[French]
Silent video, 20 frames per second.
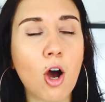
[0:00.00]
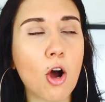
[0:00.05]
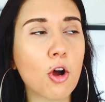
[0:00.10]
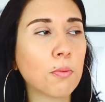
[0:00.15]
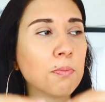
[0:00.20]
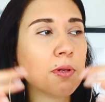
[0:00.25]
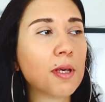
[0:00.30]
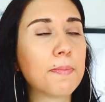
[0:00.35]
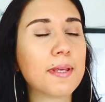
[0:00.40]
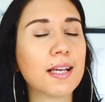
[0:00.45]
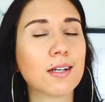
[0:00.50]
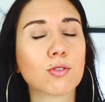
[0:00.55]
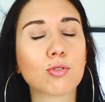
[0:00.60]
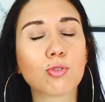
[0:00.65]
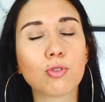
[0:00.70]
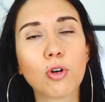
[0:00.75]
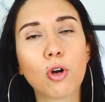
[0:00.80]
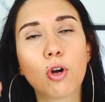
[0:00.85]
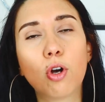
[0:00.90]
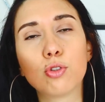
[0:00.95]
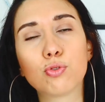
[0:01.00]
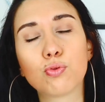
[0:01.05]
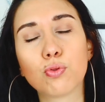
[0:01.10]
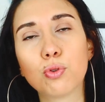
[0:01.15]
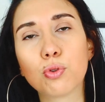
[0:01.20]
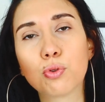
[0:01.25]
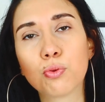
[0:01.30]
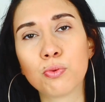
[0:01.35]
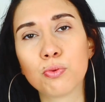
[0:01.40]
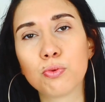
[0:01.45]
Hormis bien sûr euh,
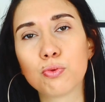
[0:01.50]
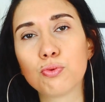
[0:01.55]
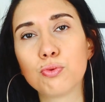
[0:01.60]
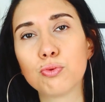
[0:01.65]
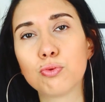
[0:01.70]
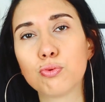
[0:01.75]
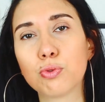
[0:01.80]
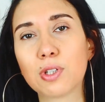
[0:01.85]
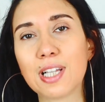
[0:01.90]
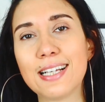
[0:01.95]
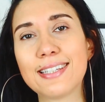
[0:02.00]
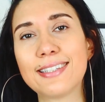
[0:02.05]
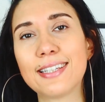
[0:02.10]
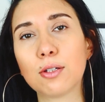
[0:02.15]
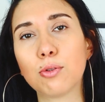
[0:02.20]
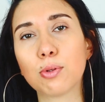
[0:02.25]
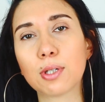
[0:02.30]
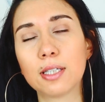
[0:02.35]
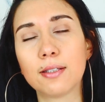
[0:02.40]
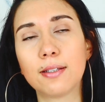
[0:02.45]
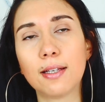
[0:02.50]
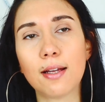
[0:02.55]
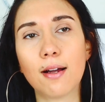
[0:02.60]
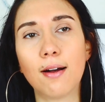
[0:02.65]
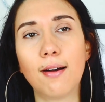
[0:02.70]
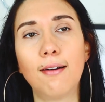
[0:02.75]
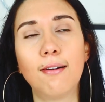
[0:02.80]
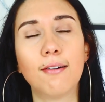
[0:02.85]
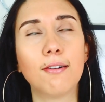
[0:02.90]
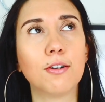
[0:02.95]
tout le, tout, toute la sécurité,
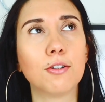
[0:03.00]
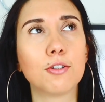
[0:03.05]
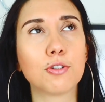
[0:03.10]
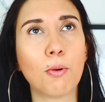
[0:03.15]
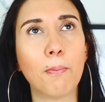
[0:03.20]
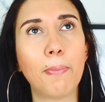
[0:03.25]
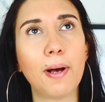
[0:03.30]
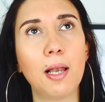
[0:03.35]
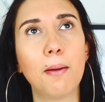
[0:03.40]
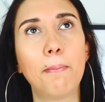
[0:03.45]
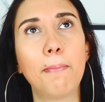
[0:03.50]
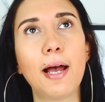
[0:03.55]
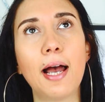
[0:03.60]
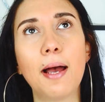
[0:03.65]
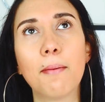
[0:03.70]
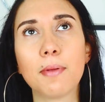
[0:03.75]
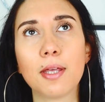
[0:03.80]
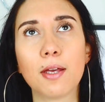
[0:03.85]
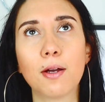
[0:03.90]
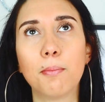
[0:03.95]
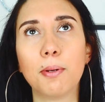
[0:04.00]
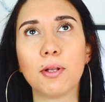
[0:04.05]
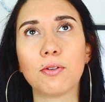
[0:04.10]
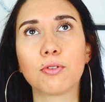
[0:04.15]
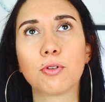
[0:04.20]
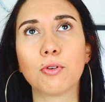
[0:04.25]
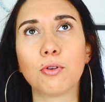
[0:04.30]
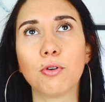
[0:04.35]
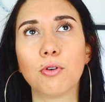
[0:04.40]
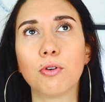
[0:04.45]
hein, euh, j'en parle pas, mais euh,
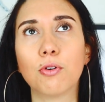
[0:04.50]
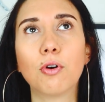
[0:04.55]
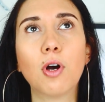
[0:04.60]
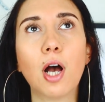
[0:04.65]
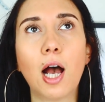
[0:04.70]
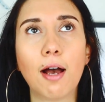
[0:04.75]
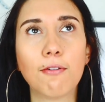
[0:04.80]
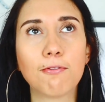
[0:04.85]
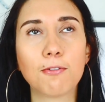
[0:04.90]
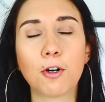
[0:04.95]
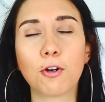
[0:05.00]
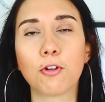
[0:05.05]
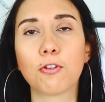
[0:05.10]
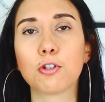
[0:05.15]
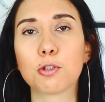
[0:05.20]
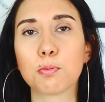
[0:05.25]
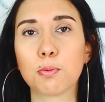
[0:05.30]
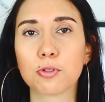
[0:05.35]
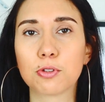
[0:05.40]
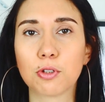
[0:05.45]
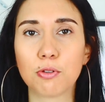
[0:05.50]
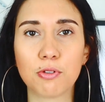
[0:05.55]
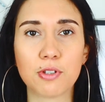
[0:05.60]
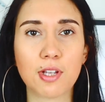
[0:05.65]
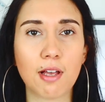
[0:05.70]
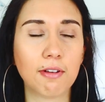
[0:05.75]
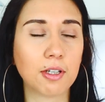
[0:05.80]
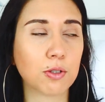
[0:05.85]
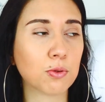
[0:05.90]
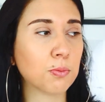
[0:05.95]
parce que à force je pense que
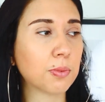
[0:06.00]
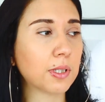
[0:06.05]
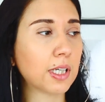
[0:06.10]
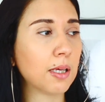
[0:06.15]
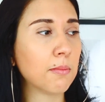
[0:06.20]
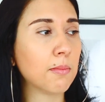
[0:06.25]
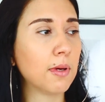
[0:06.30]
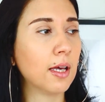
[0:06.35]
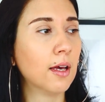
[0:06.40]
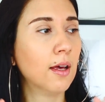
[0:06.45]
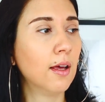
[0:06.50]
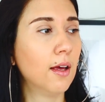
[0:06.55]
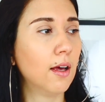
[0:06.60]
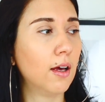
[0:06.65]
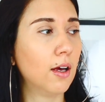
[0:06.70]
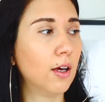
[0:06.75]
vous avez compris, mais